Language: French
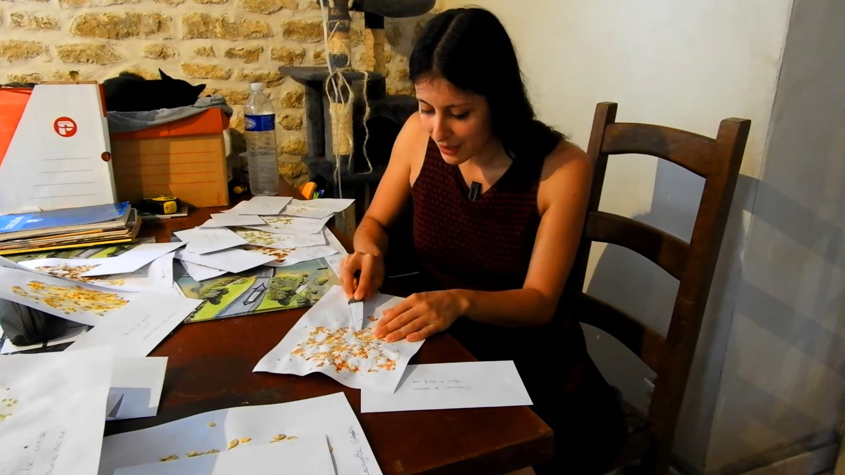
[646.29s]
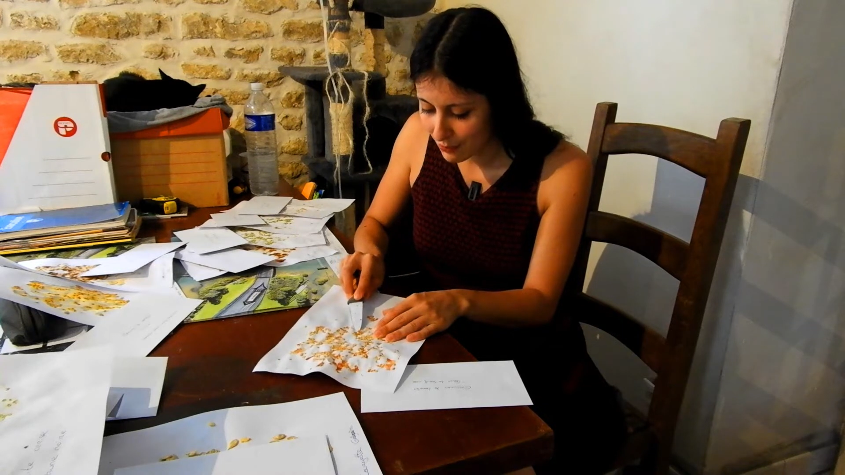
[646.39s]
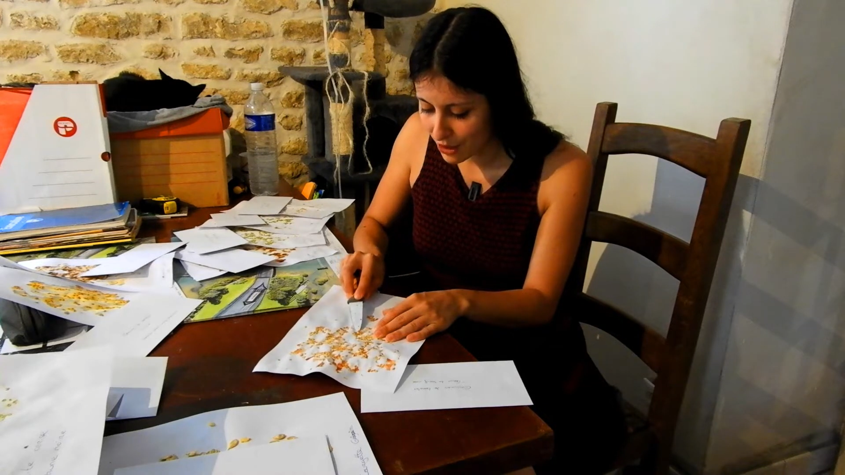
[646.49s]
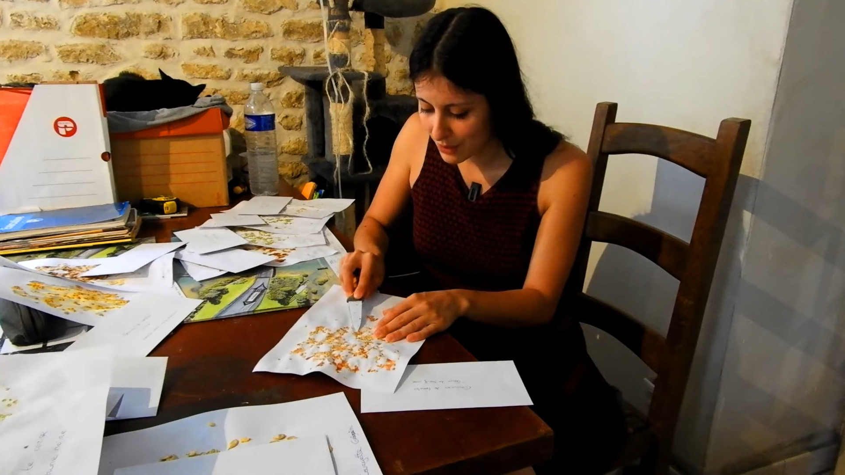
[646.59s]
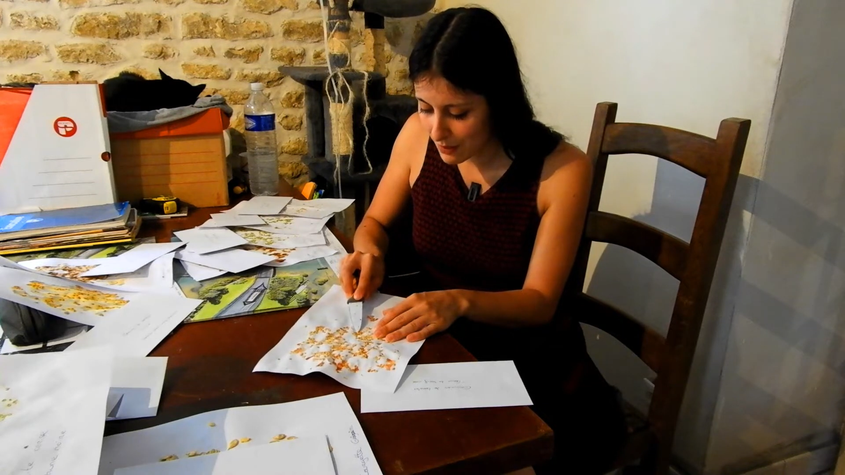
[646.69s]

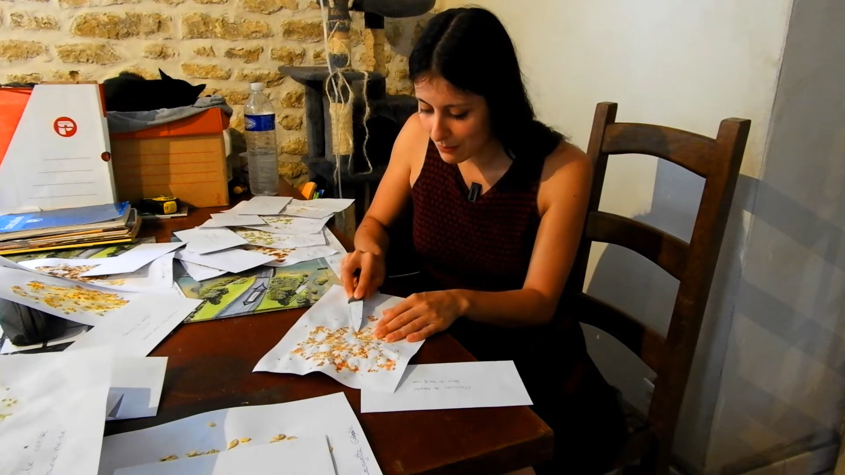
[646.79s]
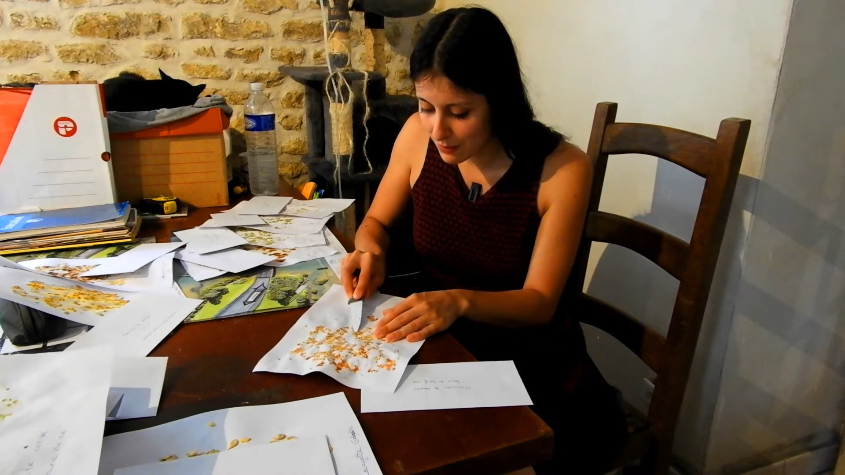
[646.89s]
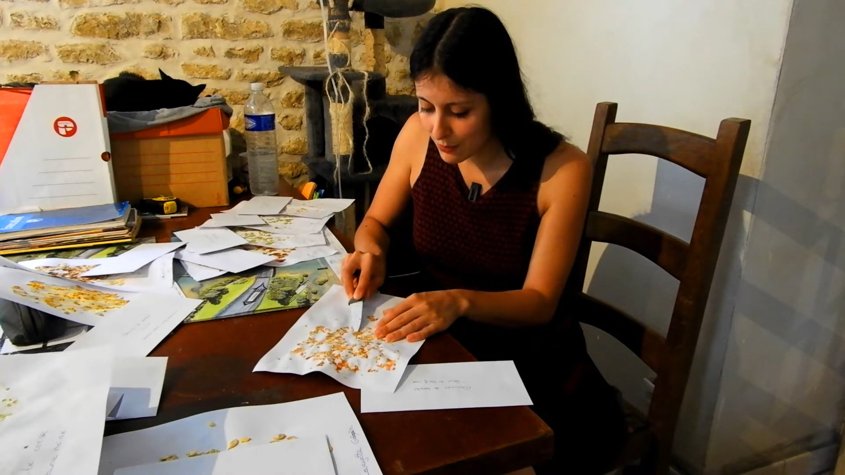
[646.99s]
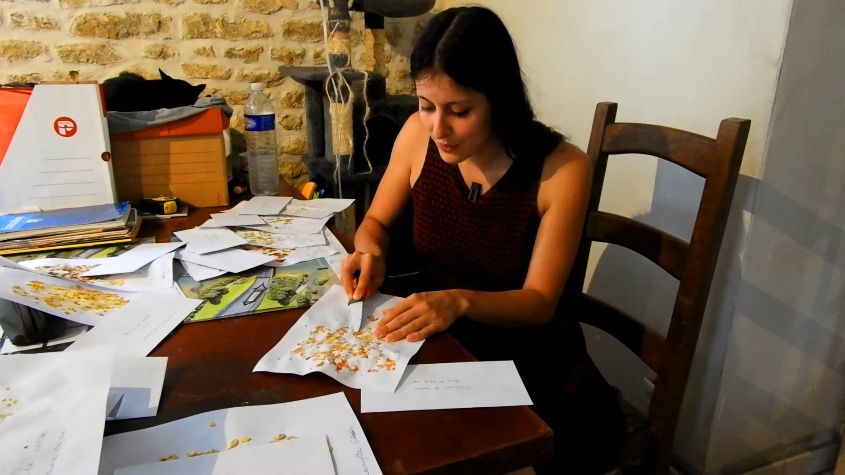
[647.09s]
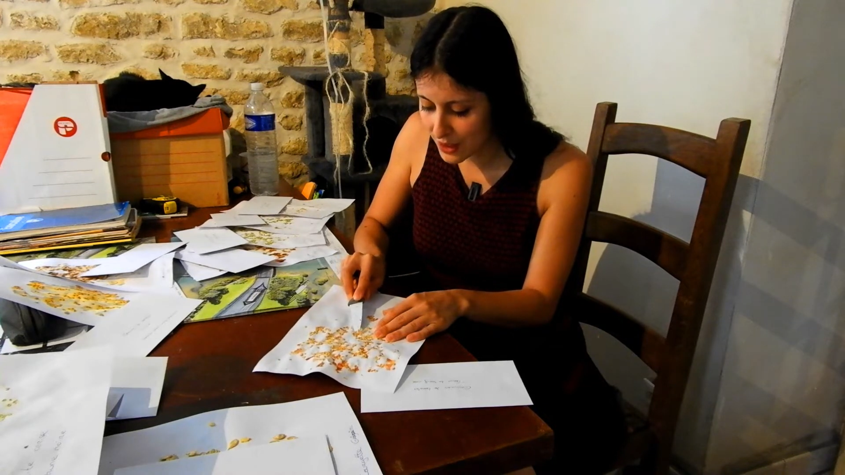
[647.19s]
Moi, j'ai pas mis
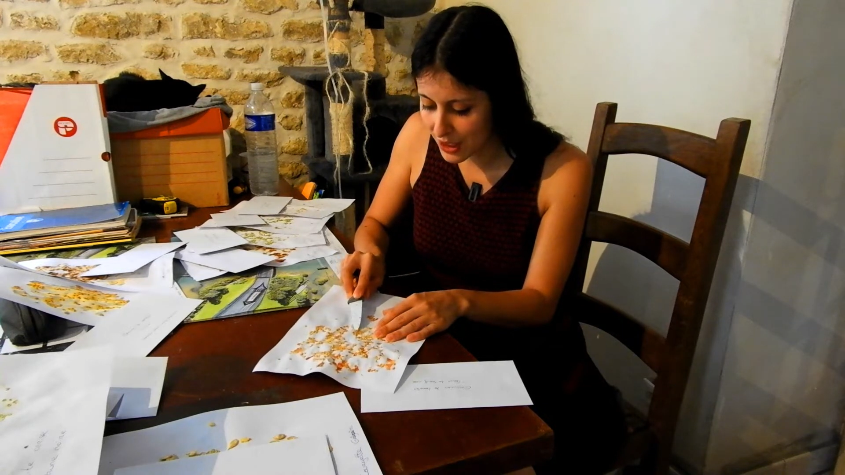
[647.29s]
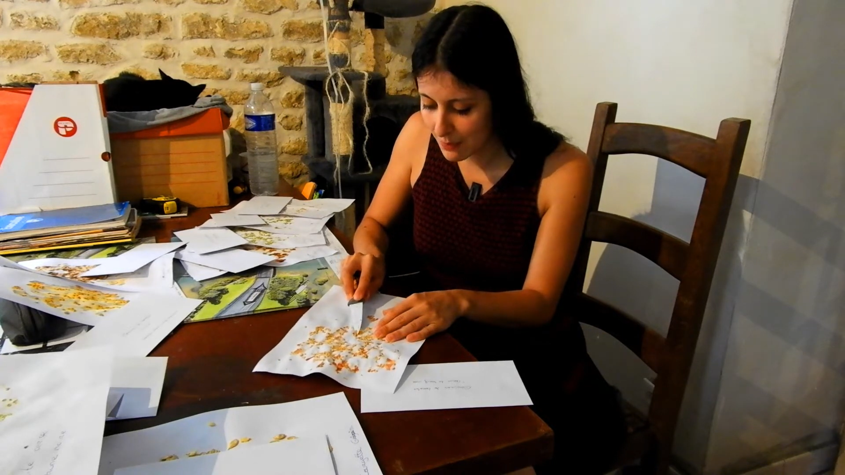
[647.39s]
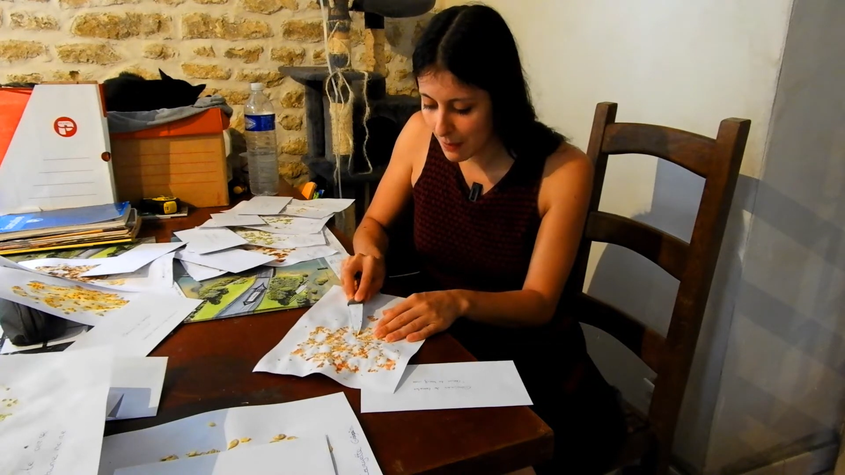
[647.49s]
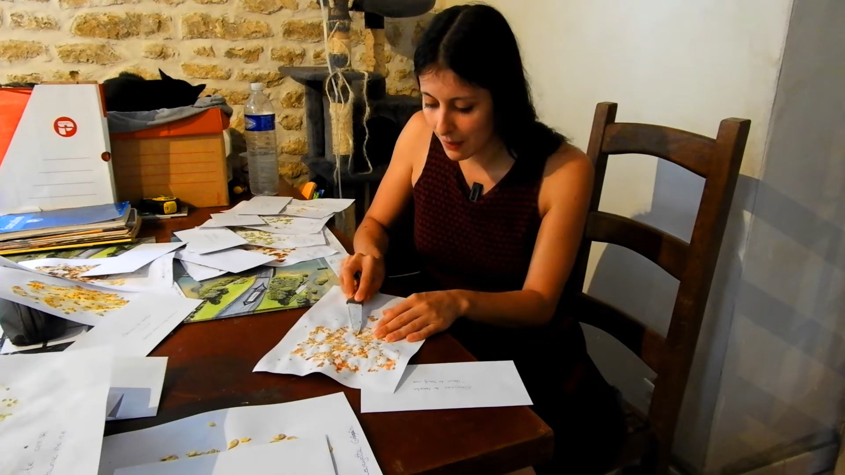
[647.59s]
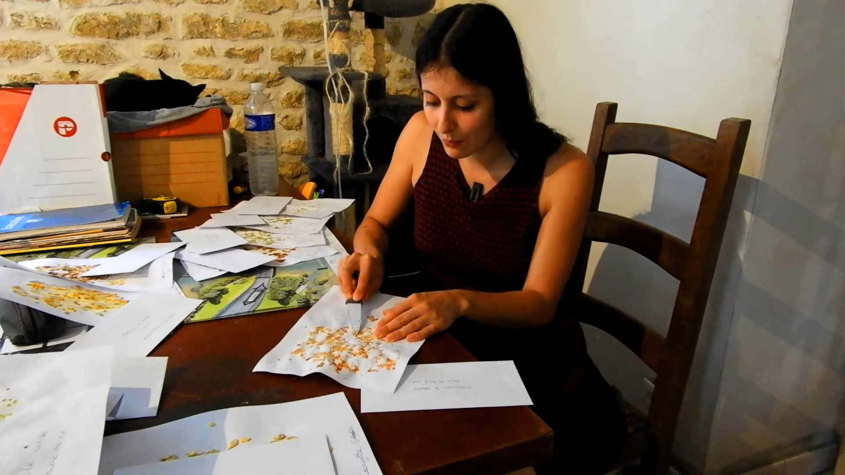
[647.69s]
de musique, j'ai
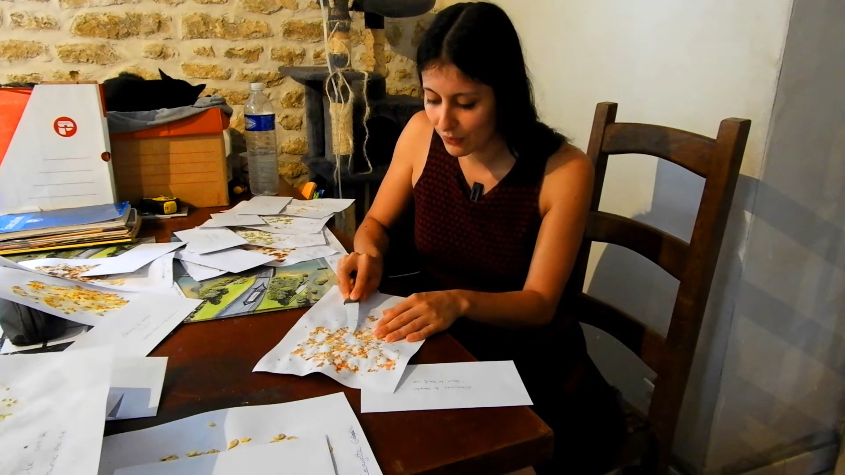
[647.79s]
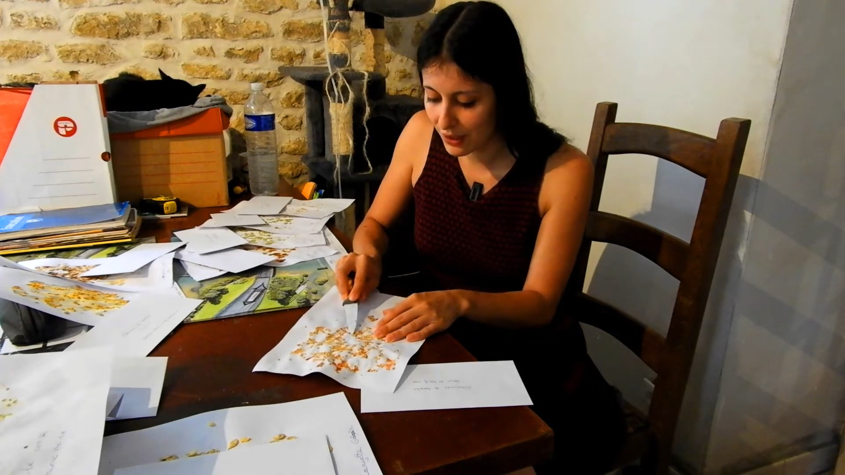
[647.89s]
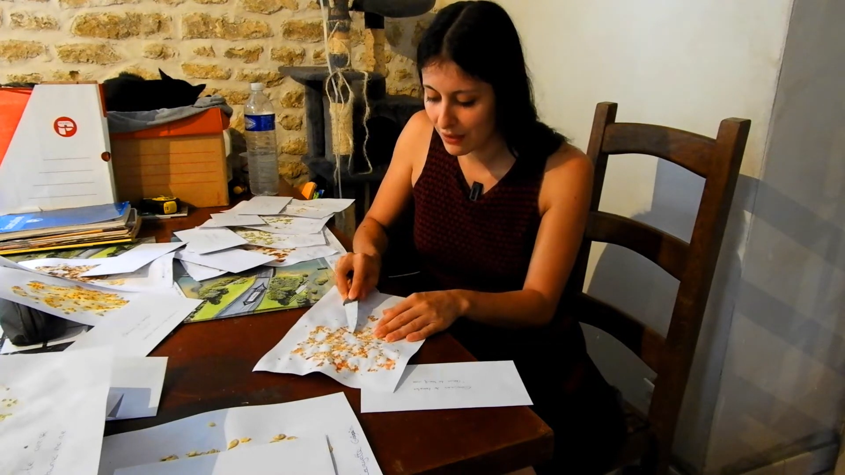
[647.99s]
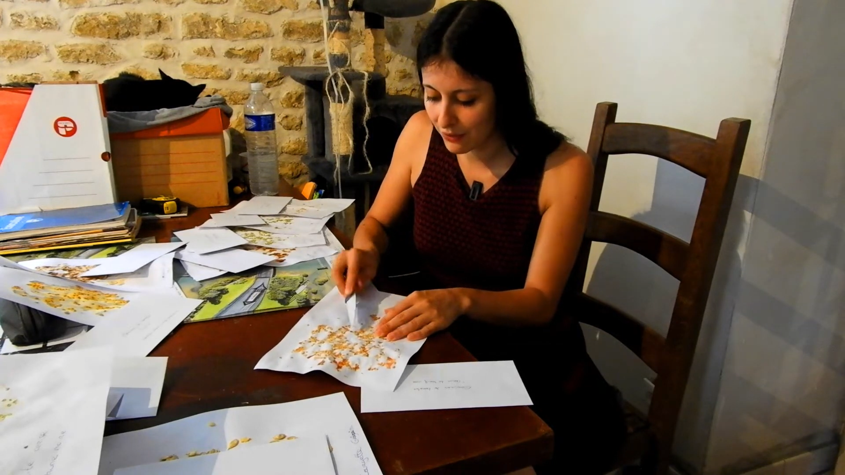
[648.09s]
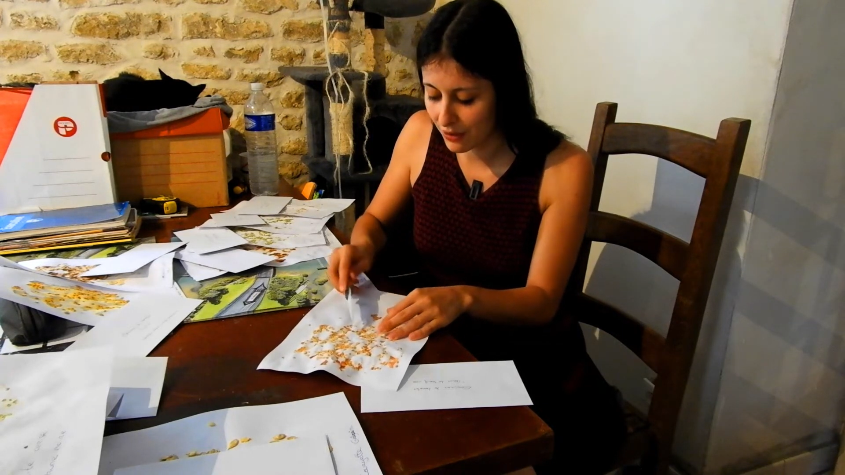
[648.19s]
pas pris mon
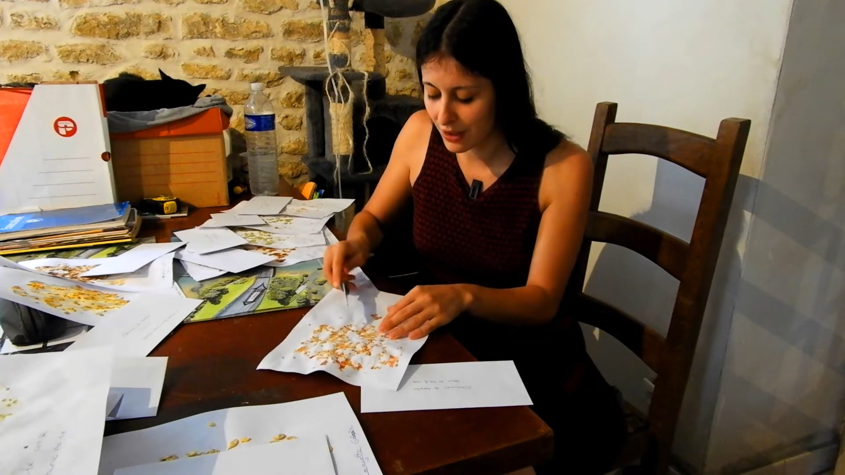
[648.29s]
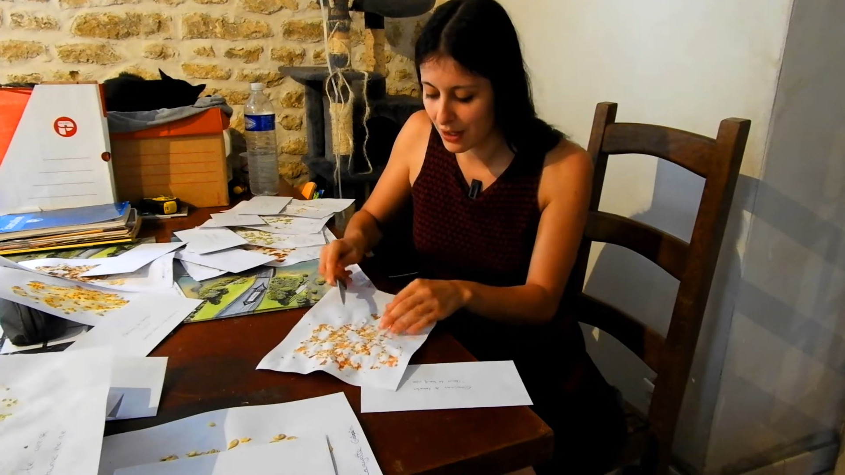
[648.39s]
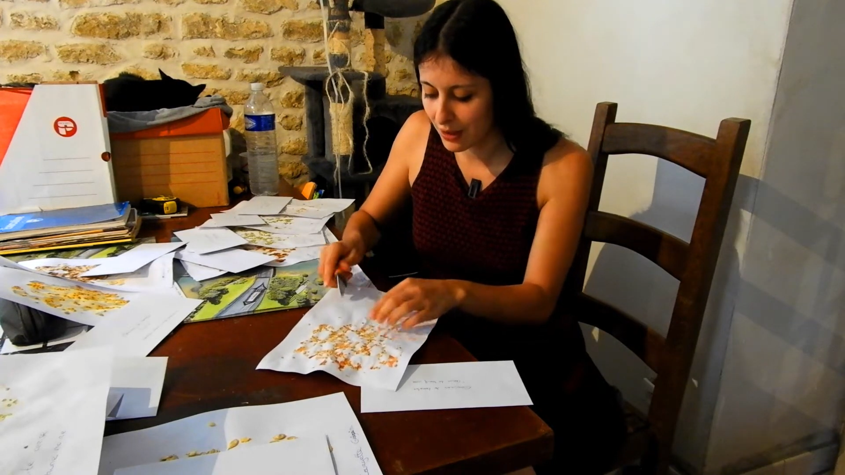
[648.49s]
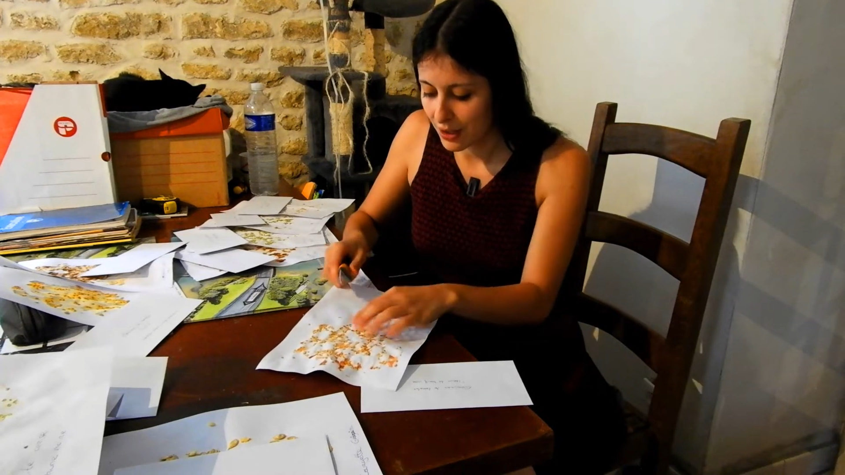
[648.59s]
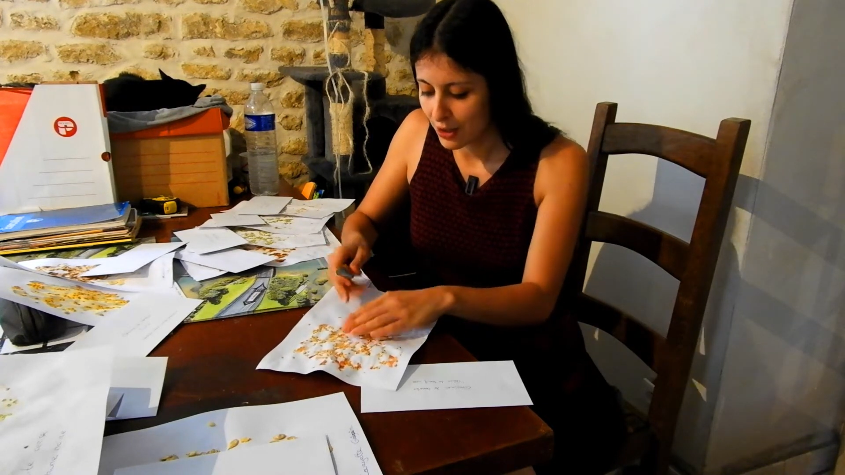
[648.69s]
téléphone là.